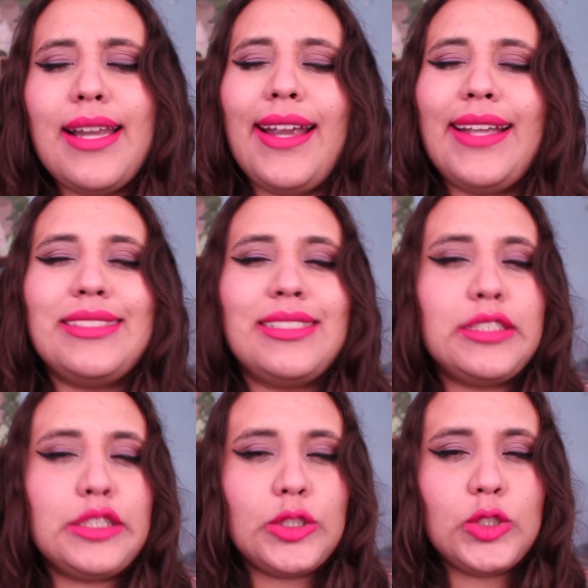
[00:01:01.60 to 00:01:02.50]
eh,
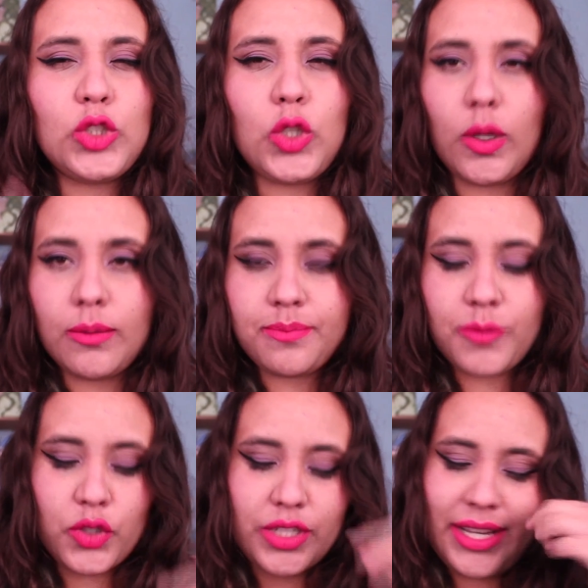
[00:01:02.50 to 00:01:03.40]
no,
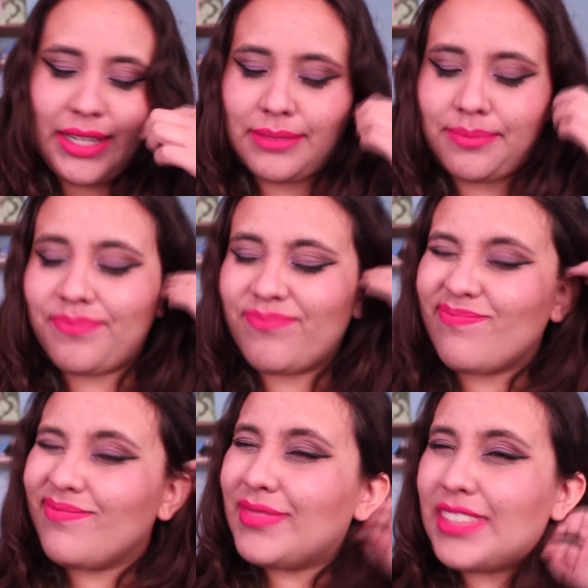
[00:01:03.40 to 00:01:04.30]
o sea,
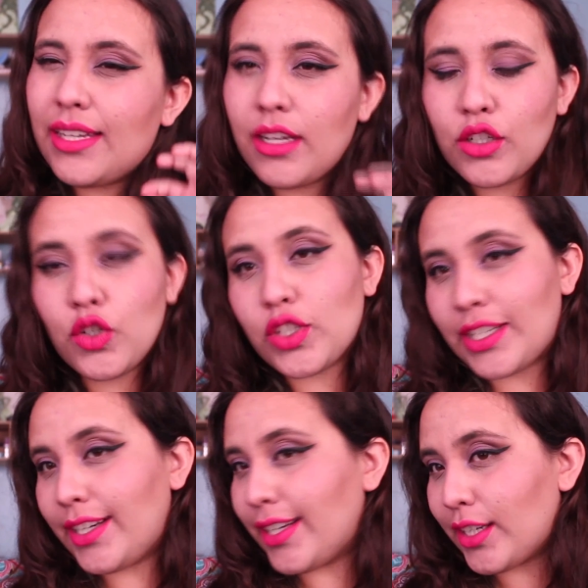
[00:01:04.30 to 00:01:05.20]
no,
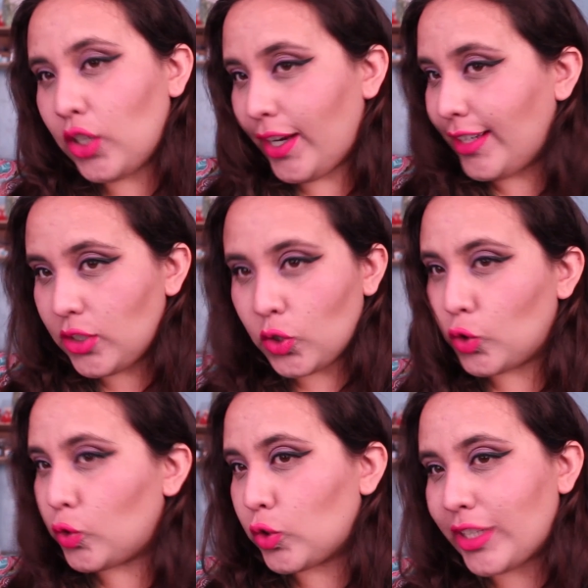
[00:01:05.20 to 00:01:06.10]
Selene, creo que
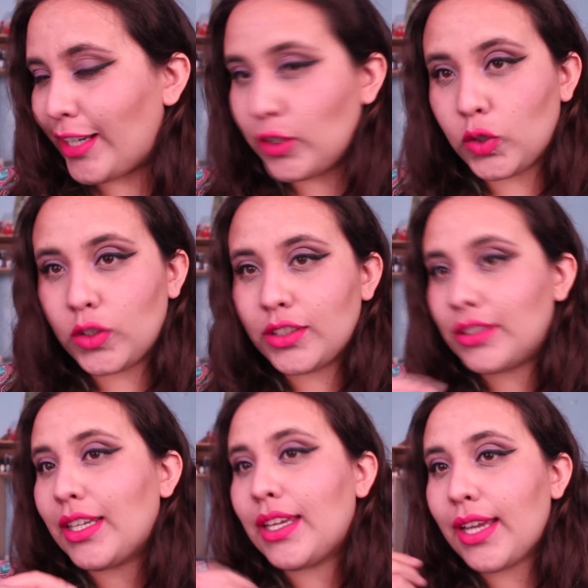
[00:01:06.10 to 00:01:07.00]
no, o sea, no.
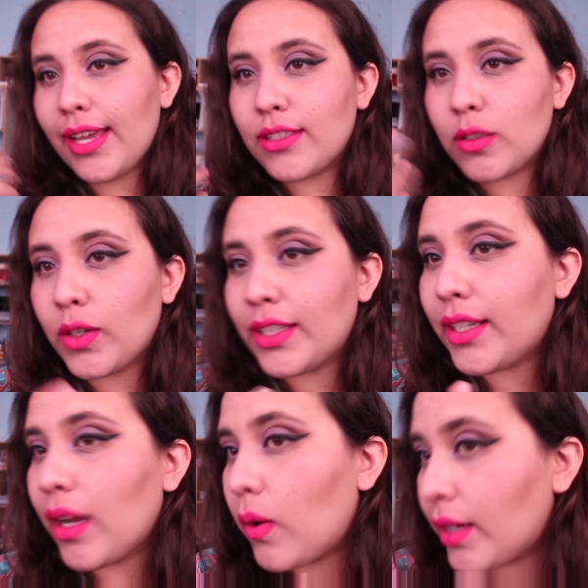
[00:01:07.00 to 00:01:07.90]
Y es lo que
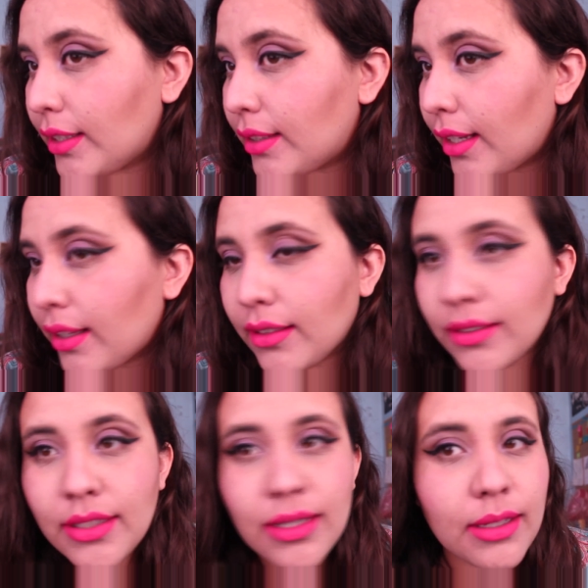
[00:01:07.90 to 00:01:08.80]
traigo ahorita
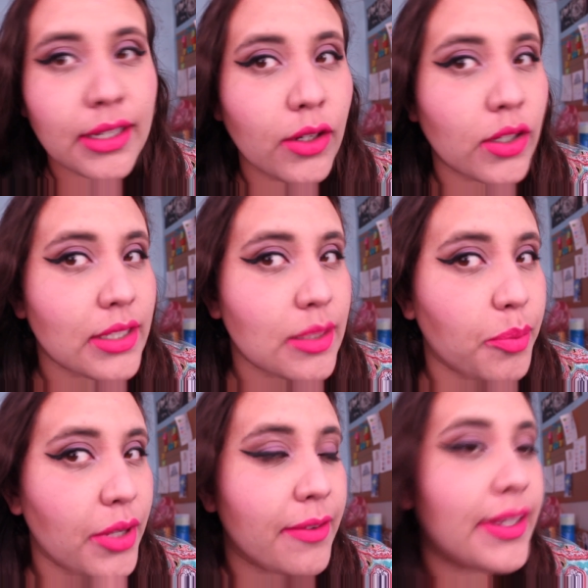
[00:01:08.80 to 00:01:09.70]
y creo que se
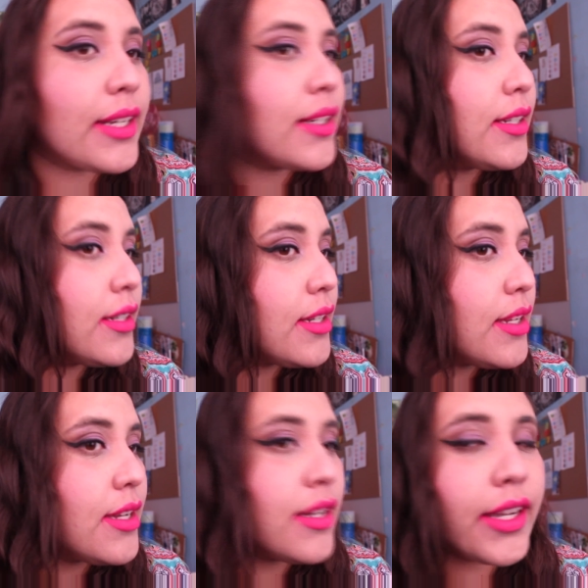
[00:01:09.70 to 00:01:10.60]
puede ver
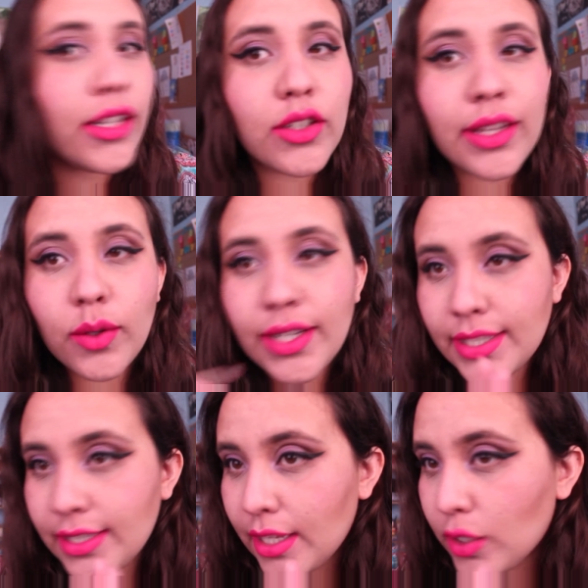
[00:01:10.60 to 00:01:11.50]
que no deja una
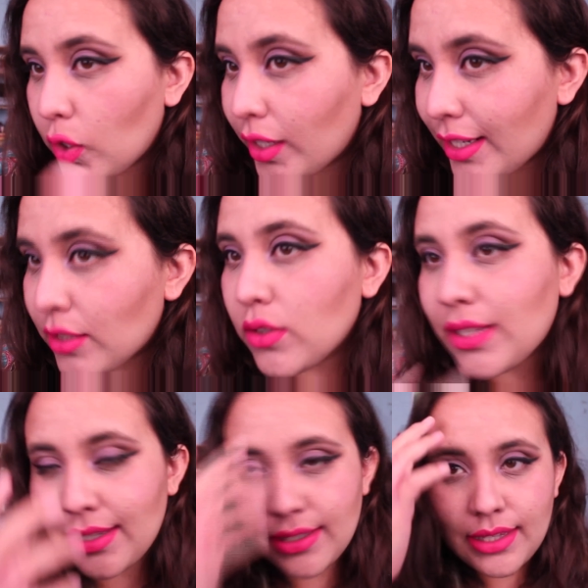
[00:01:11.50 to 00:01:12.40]
sensación
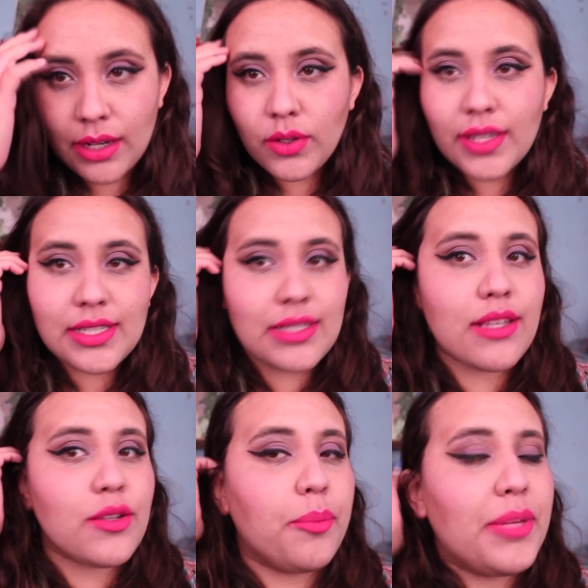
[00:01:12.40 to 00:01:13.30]
grasosa, sí deja una
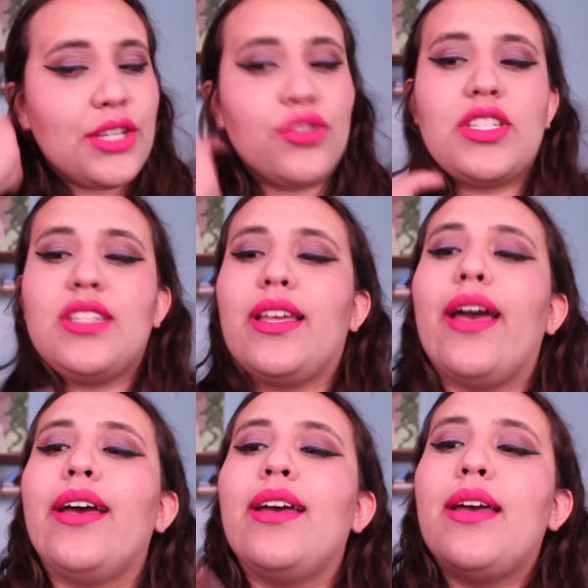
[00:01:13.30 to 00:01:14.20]
sensación
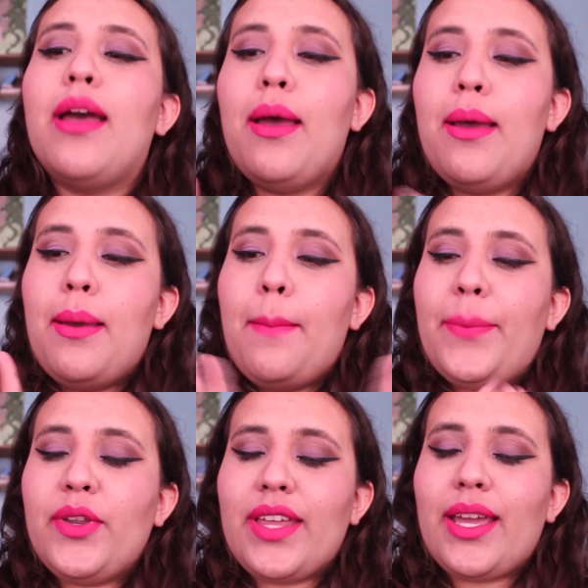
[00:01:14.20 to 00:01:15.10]
brillosita.
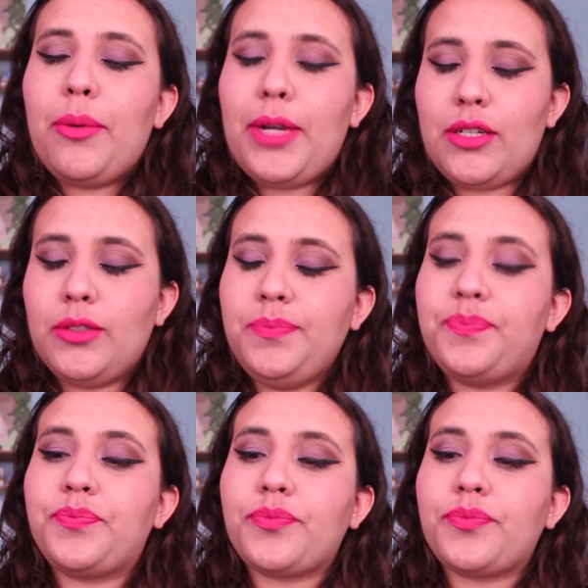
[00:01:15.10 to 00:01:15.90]
Pero dije, bueno,